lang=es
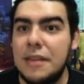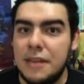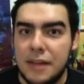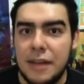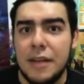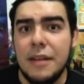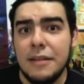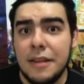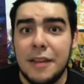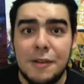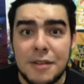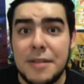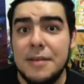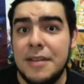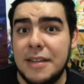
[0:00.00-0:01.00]
intriga.
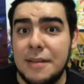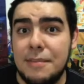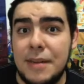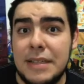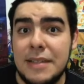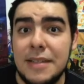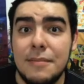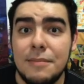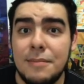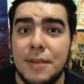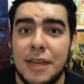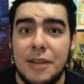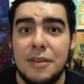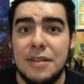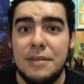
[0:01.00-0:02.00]
Quiero saber qué pasa.
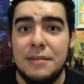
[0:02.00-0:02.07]
Quiero